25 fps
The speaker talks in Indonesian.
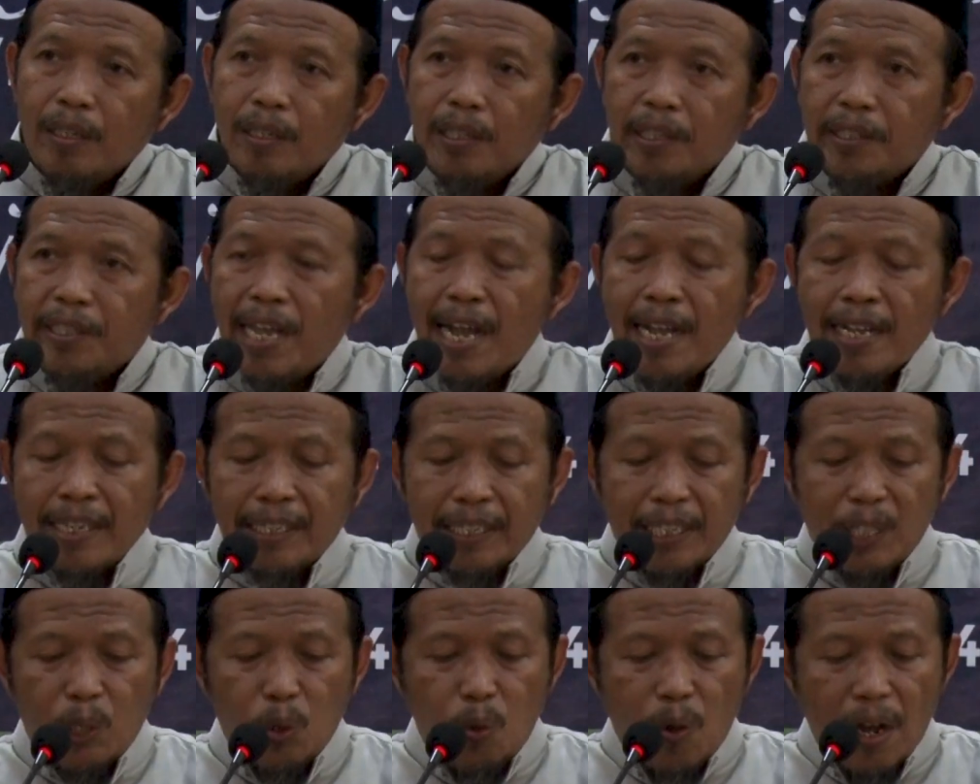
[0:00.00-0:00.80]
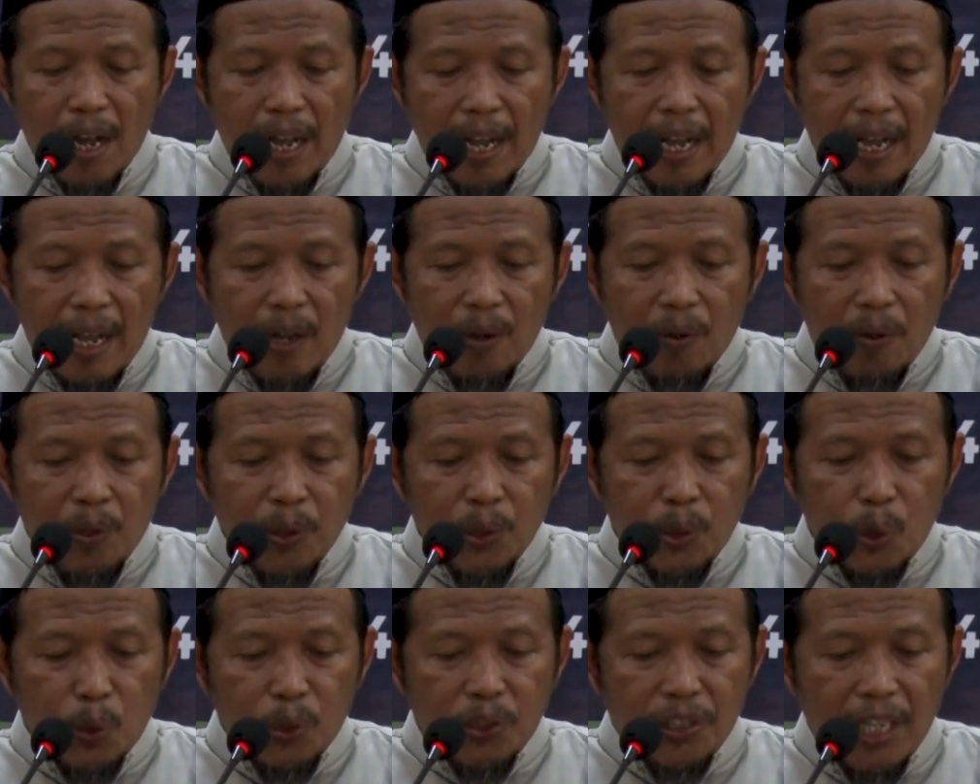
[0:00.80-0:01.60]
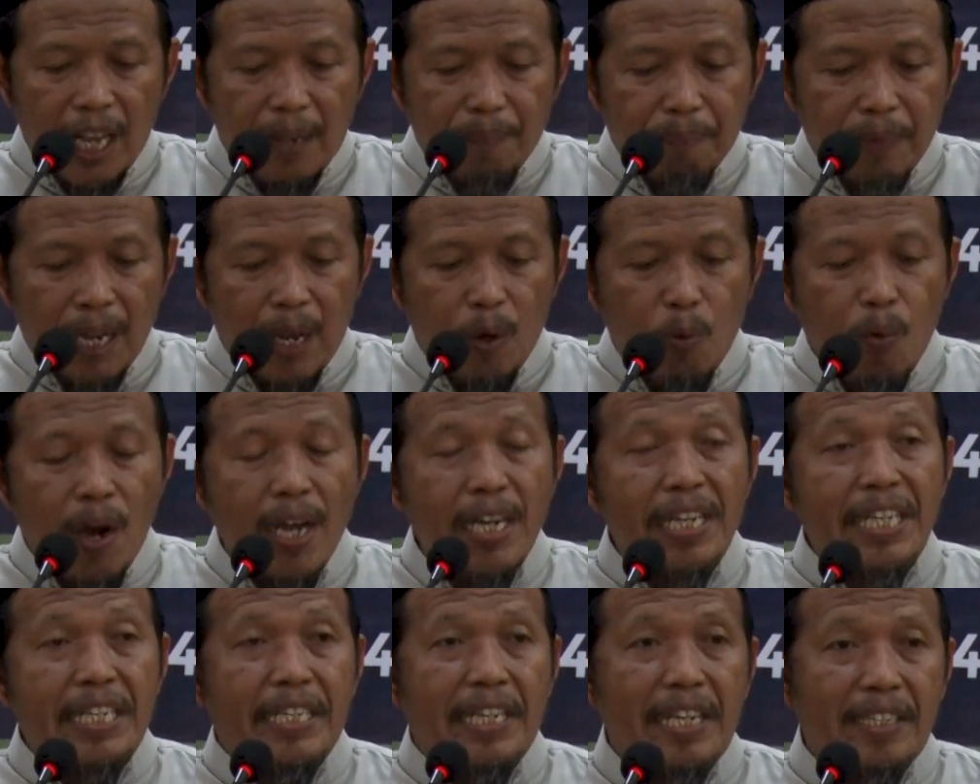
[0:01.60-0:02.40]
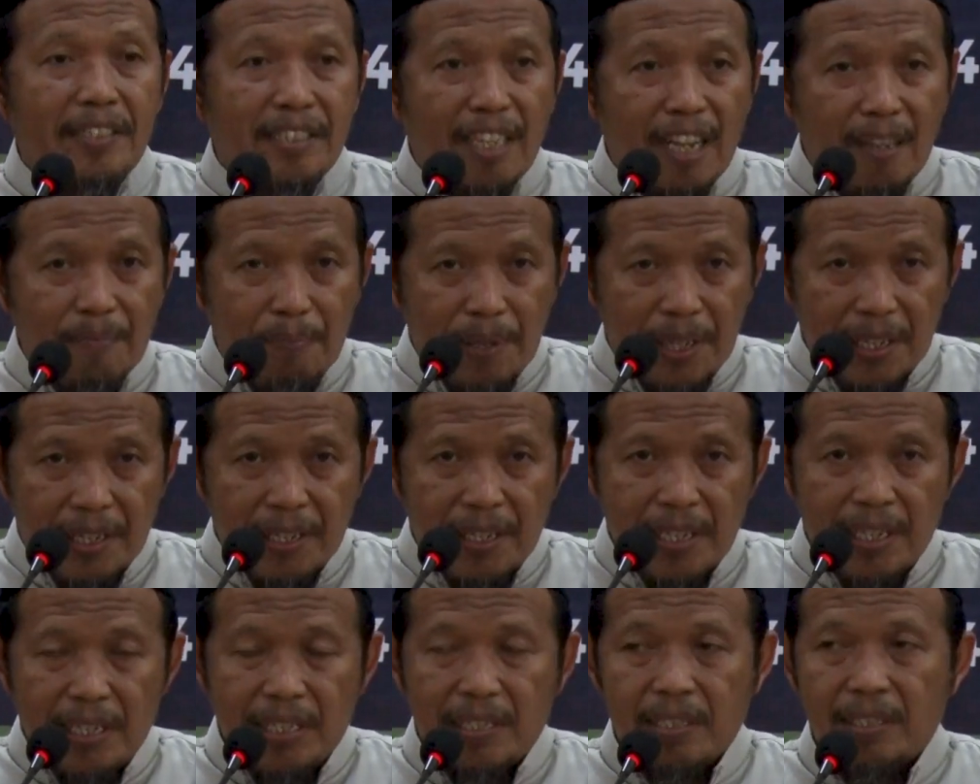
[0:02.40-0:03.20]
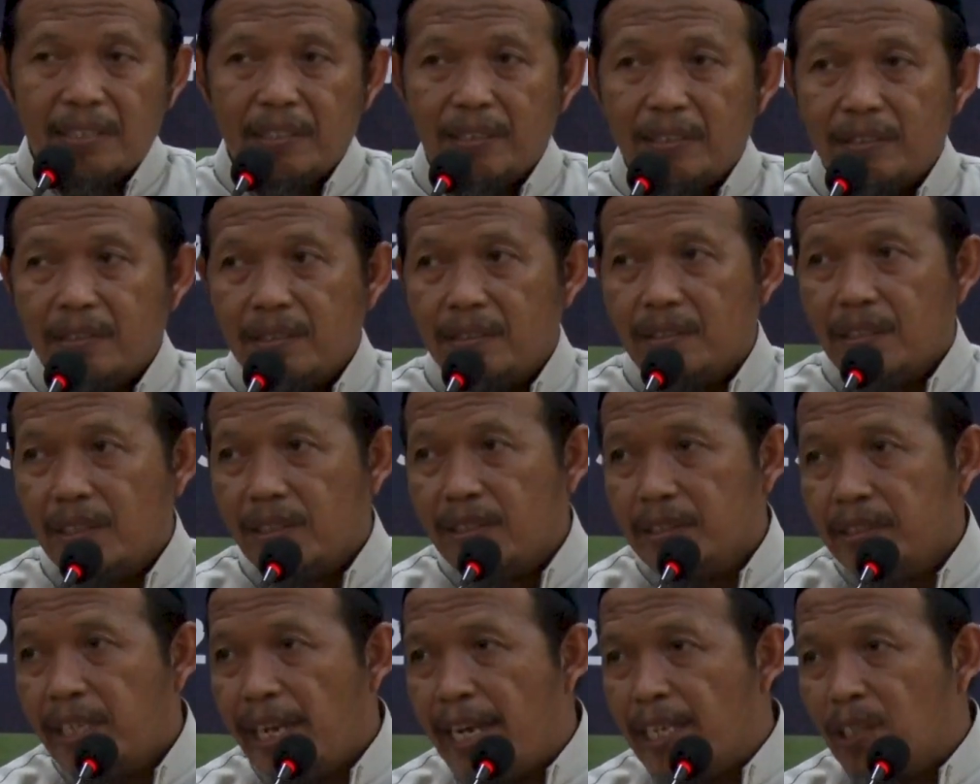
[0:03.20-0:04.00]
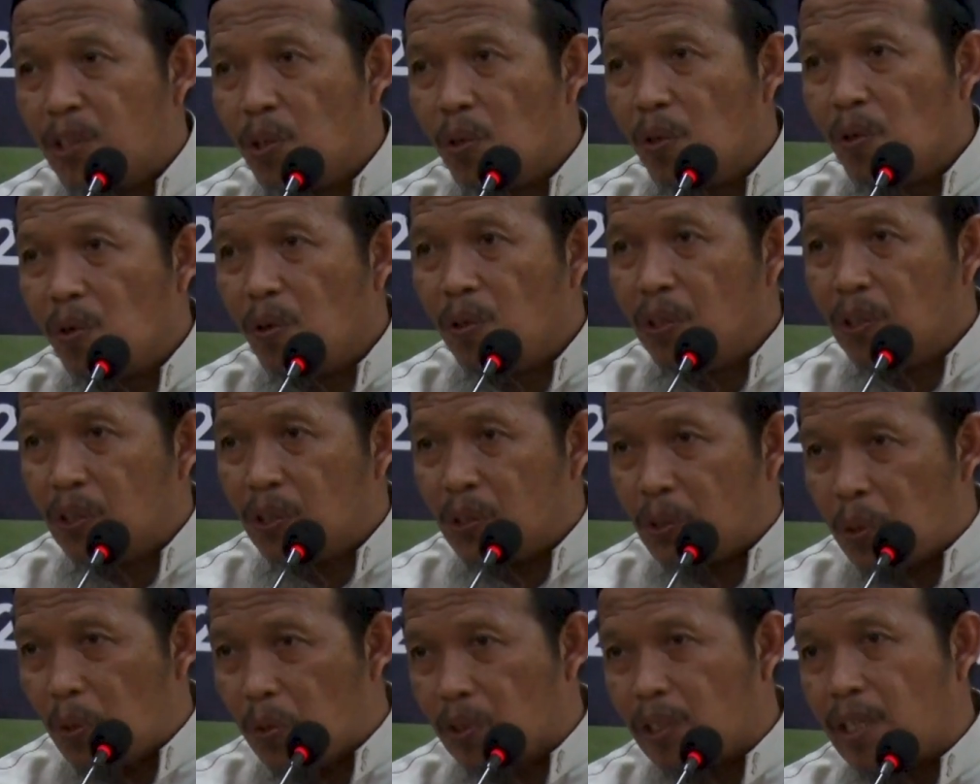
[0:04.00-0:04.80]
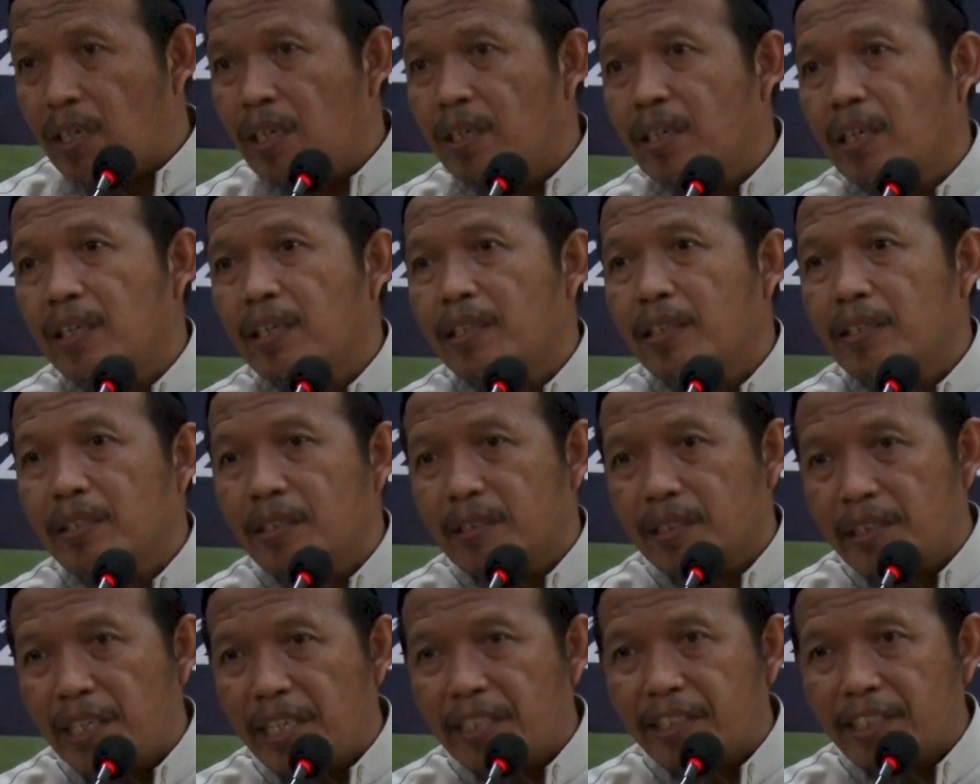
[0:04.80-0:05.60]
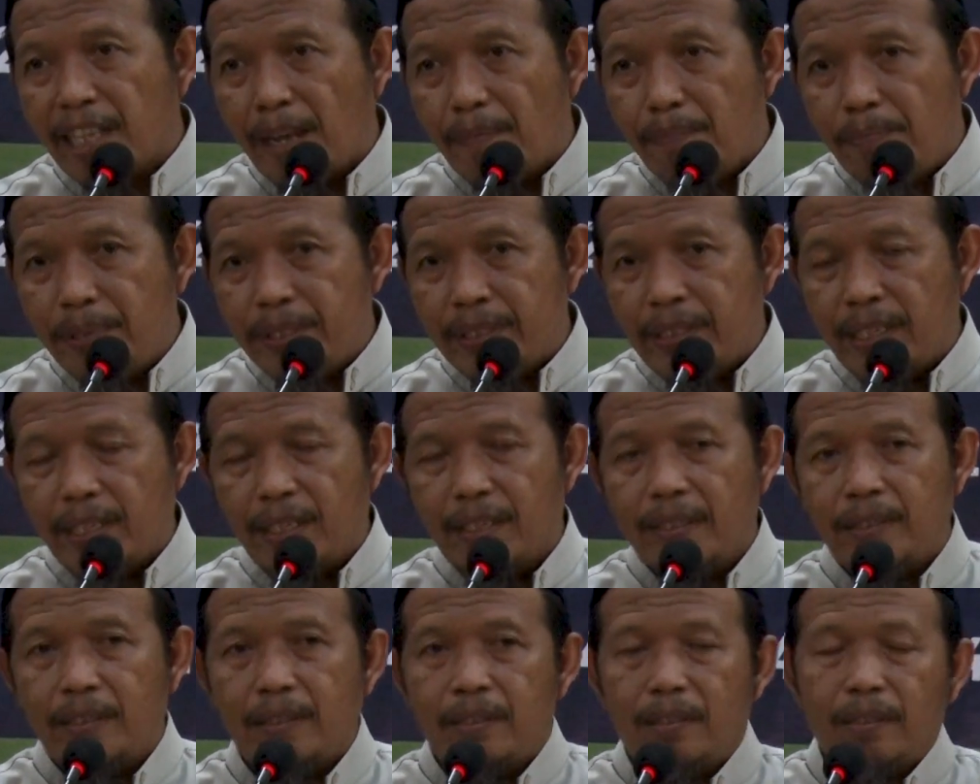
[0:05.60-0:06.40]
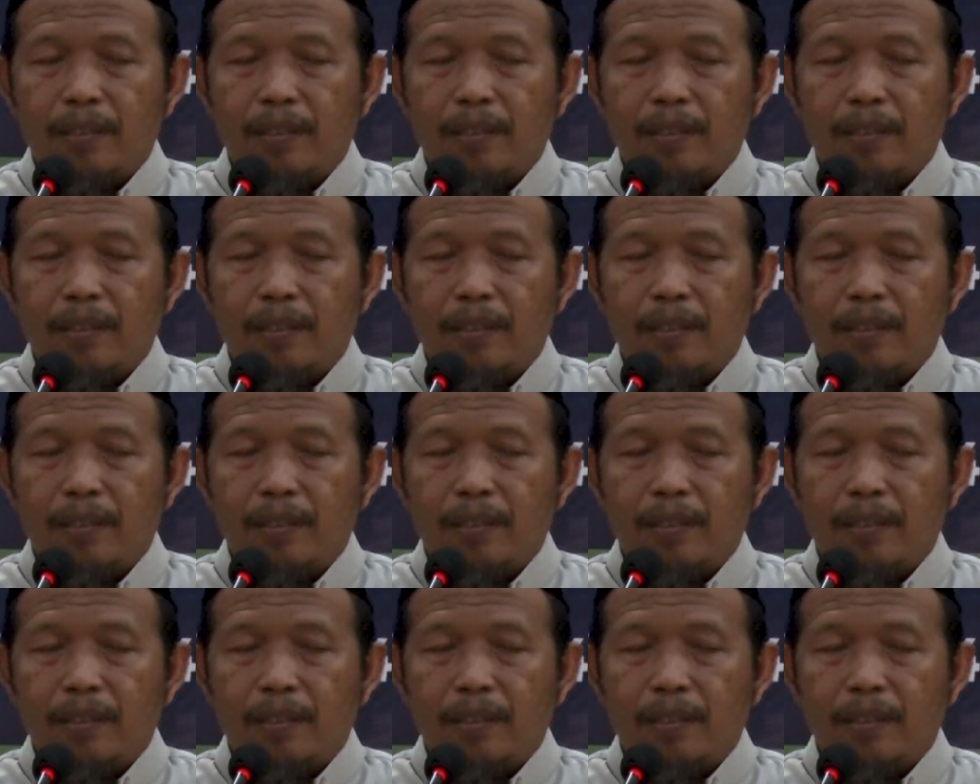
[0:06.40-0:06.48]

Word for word: Yang kedua untuk siapa? Wali kitabihi yaitu untuk kitabnya.